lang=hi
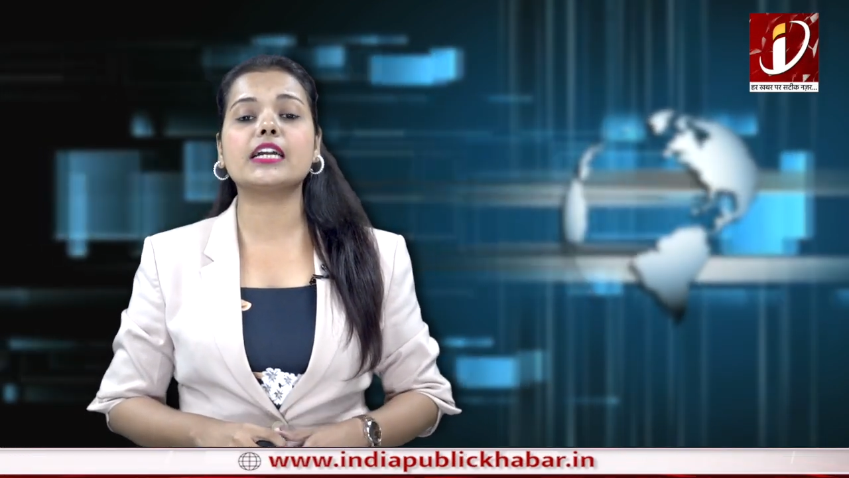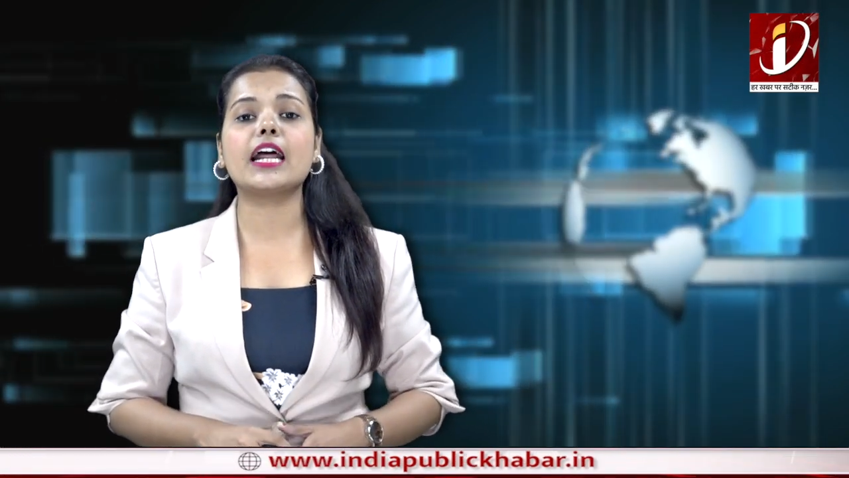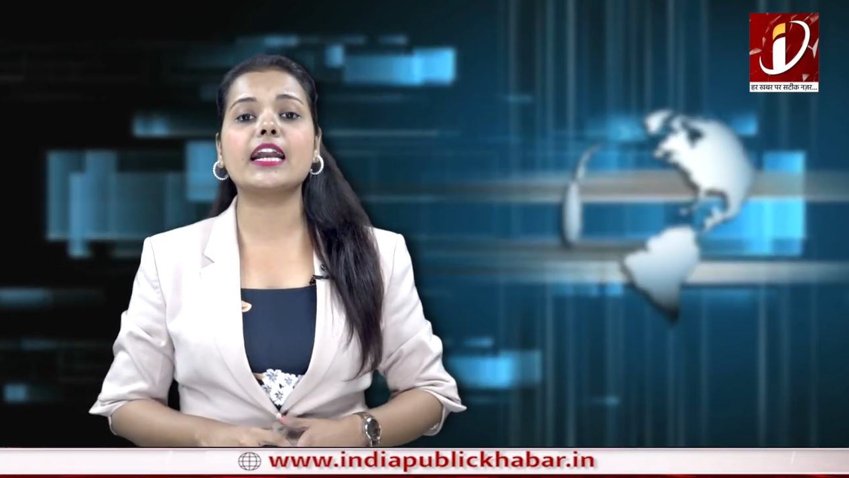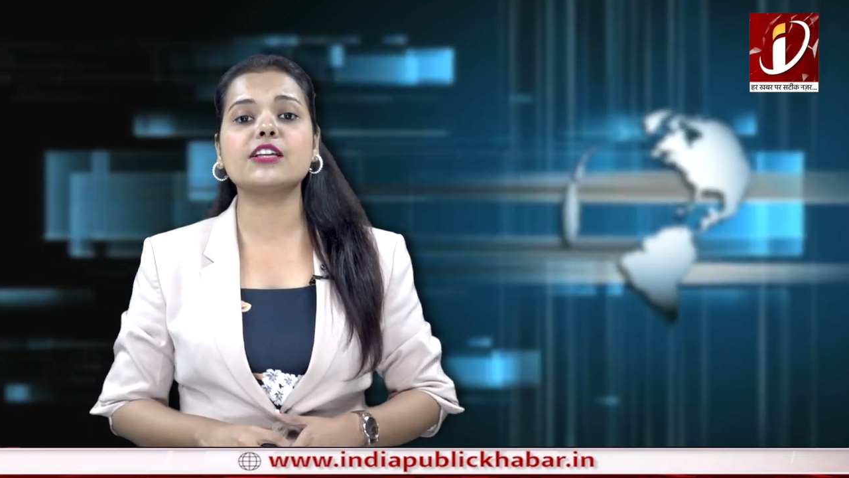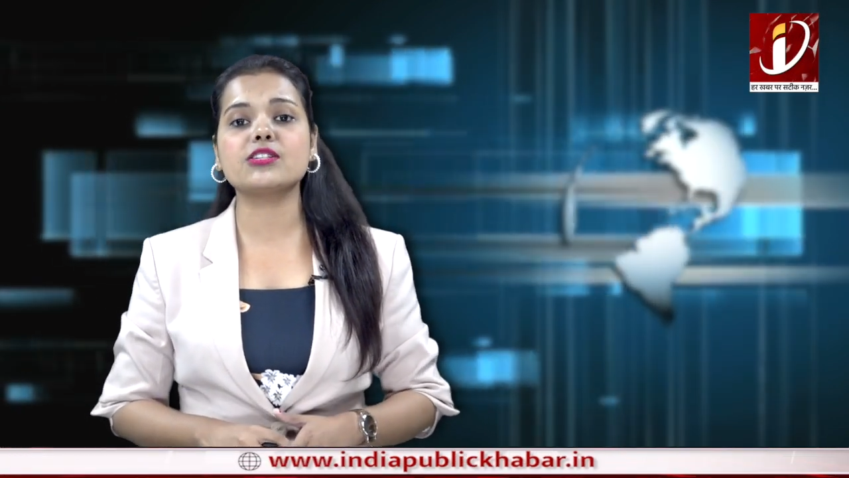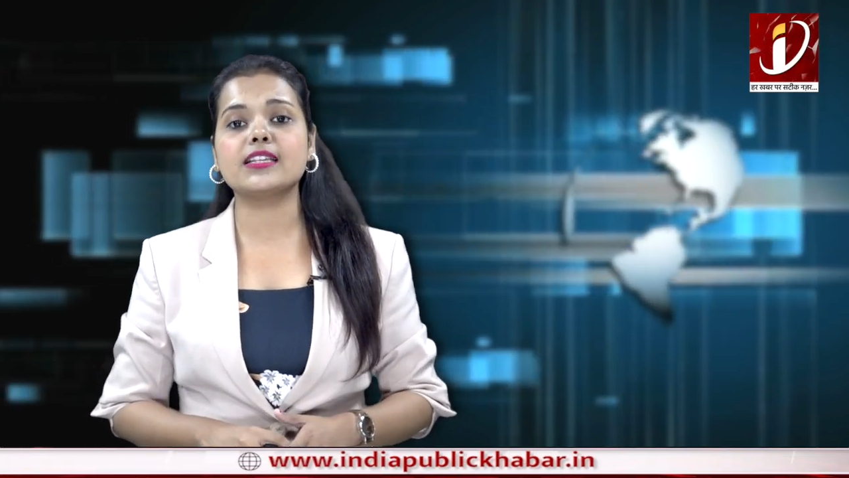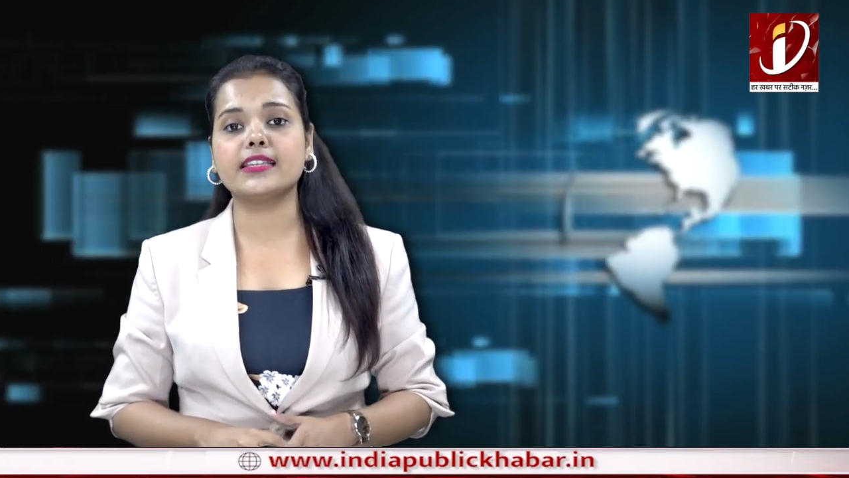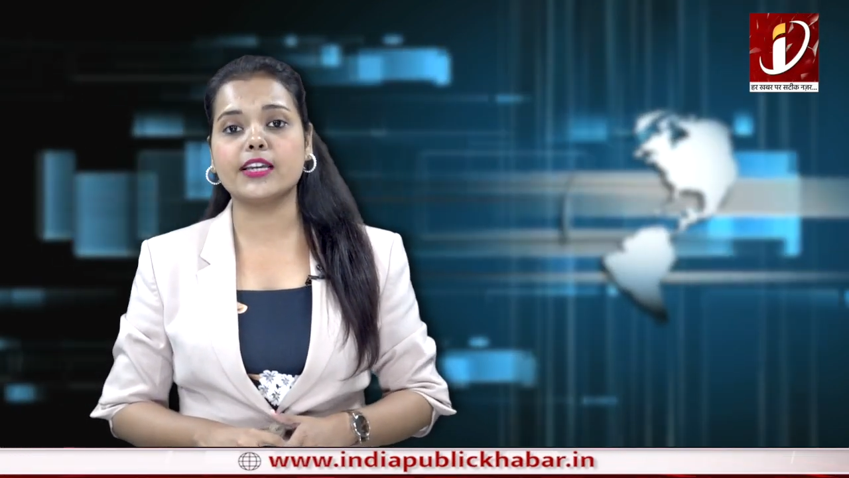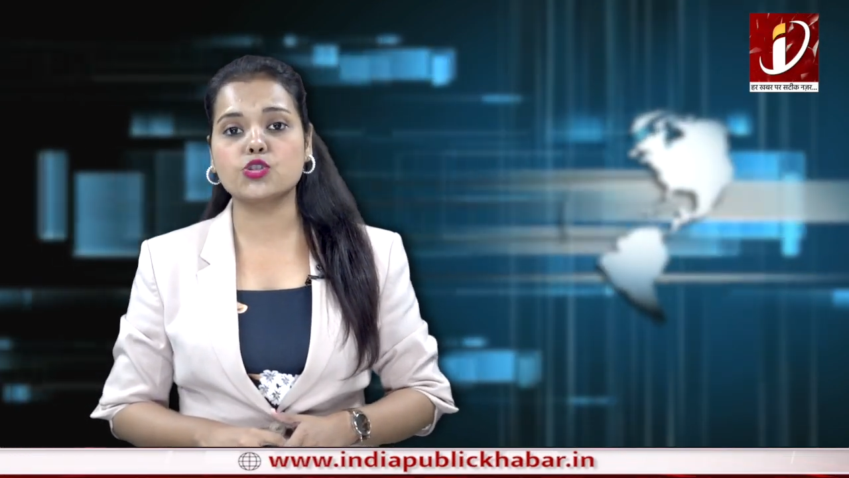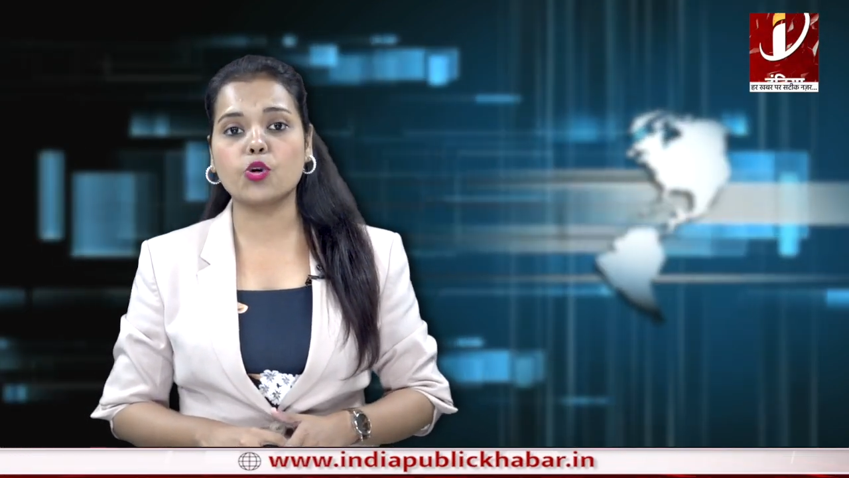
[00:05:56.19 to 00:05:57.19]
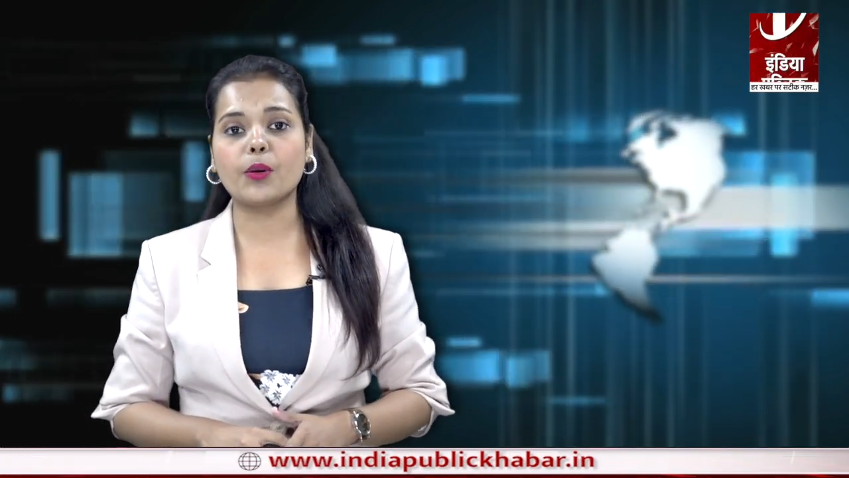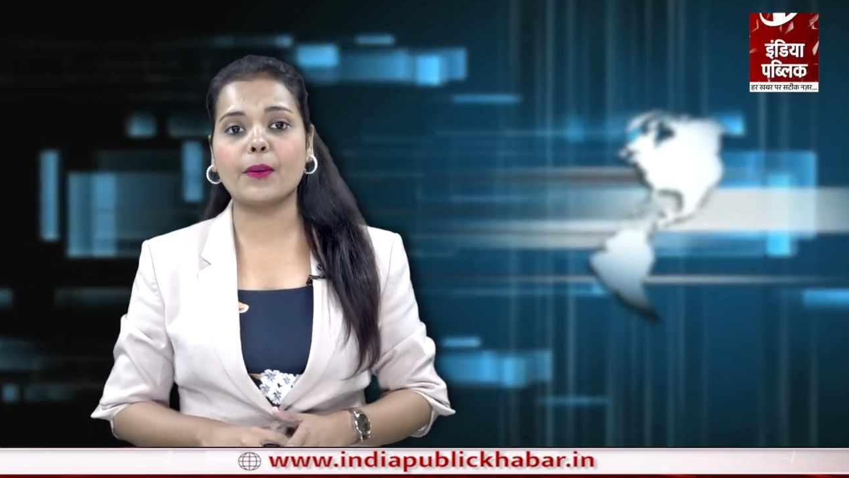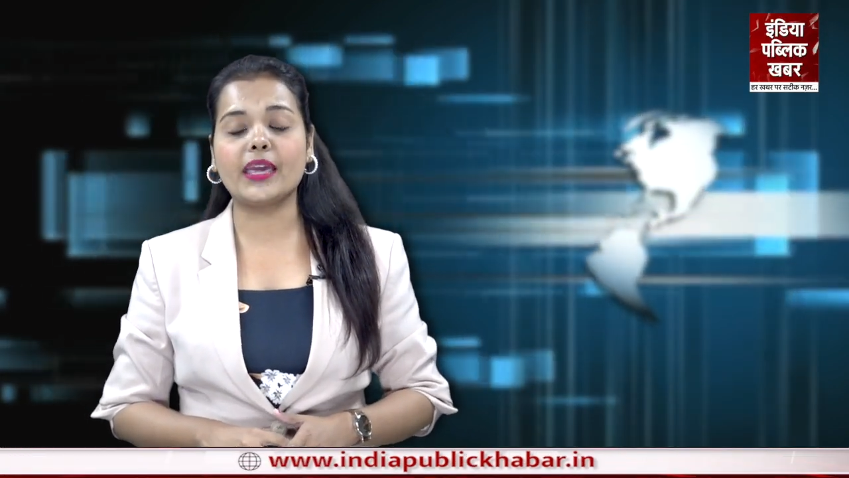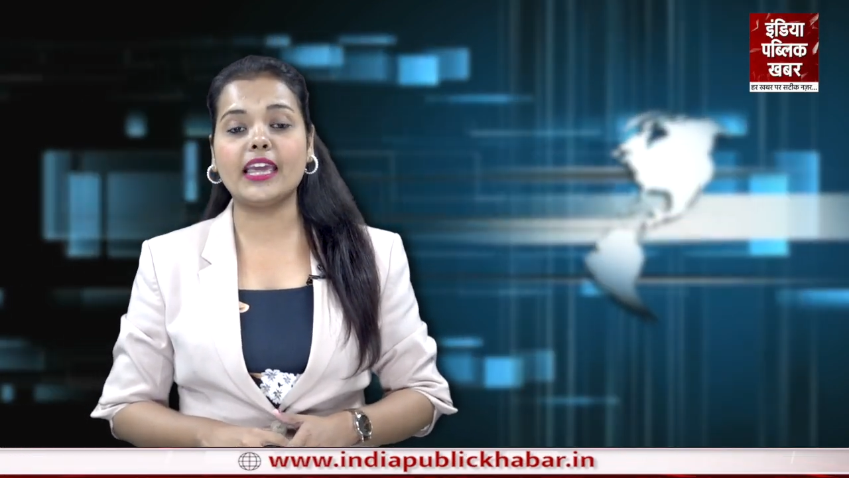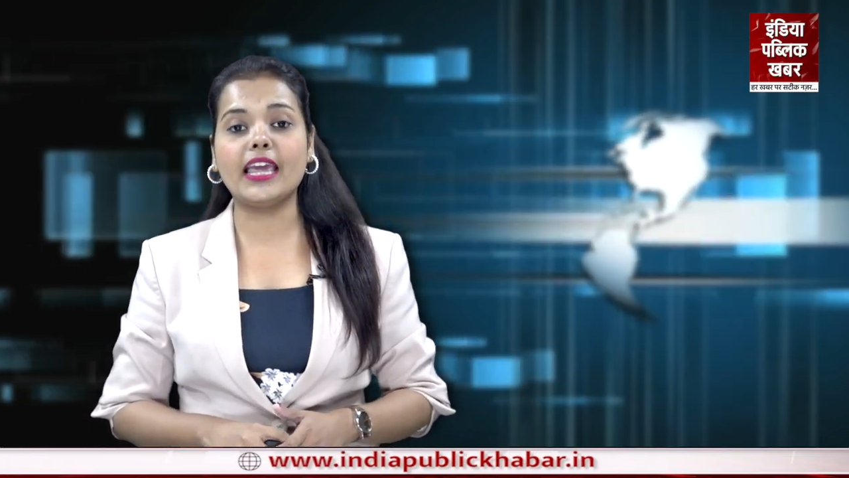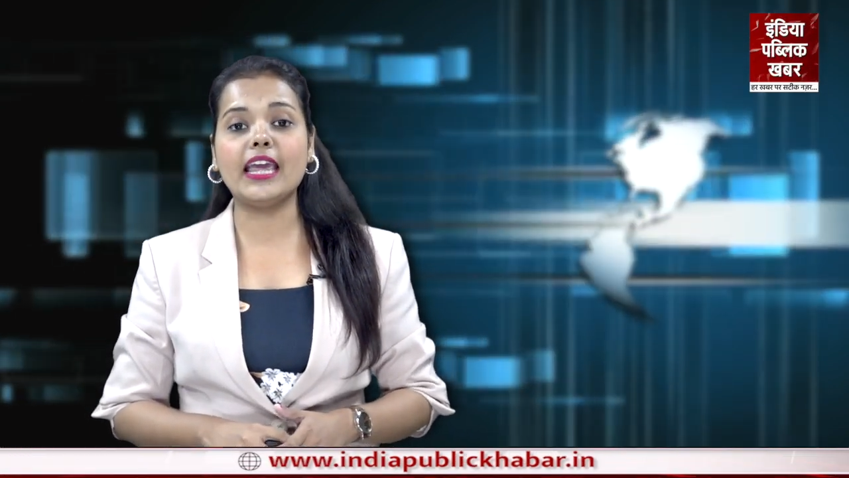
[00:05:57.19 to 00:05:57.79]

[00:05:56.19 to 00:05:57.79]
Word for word: कनाडा जैसे देशों में भी